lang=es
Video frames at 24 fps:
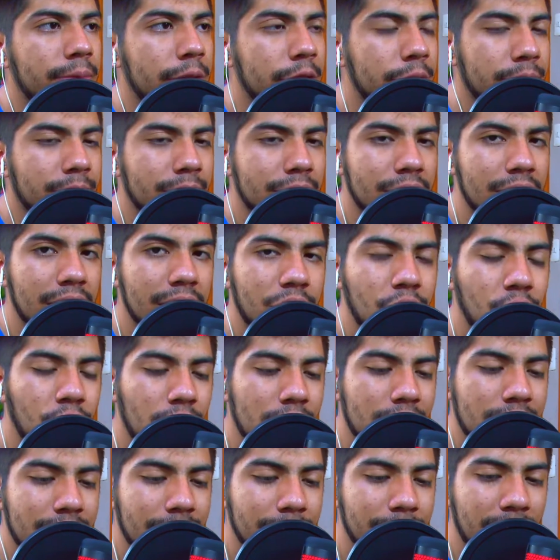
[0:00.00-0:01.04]
después del todo
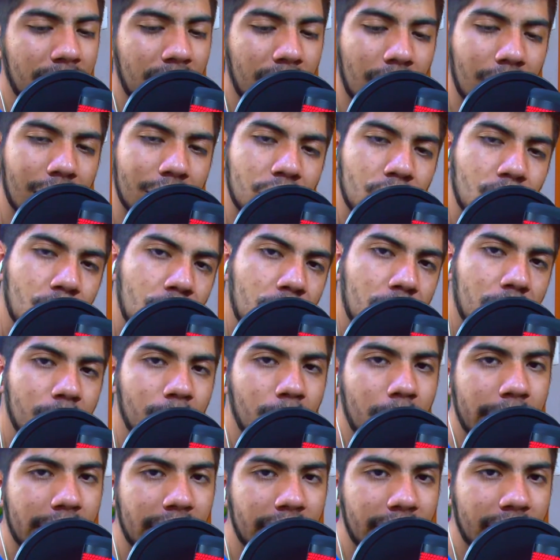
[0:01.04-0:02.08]
el tema Duco
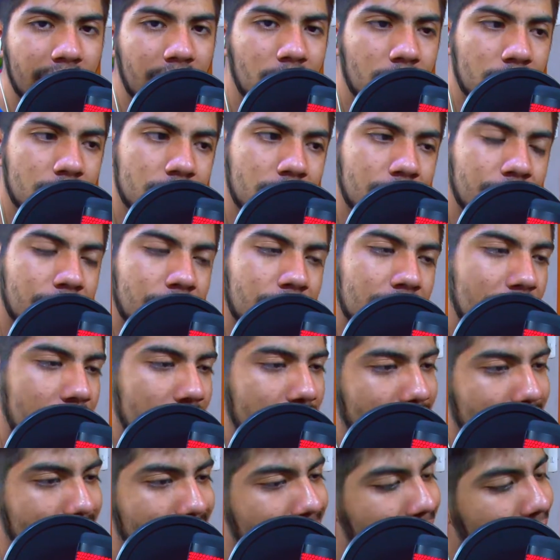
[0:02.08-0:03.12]
Mueva Records como
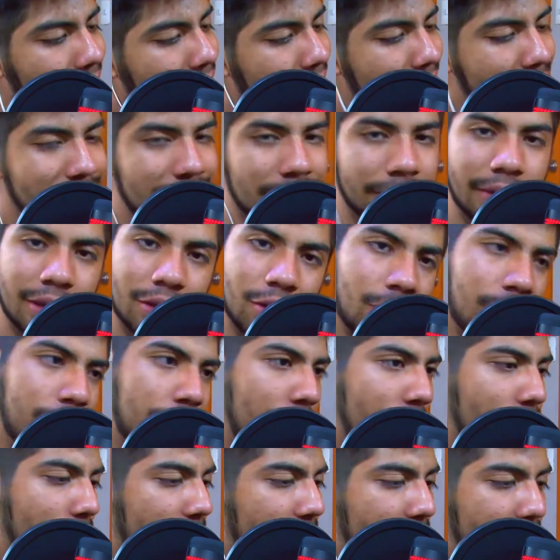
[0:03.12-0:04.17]
que se vino
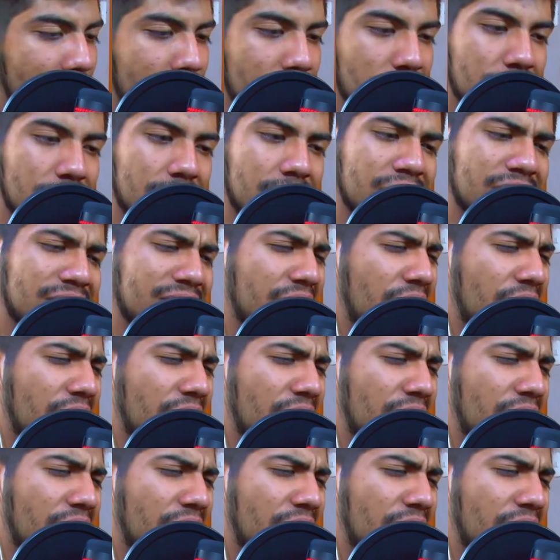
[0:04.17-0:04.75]
para abajo,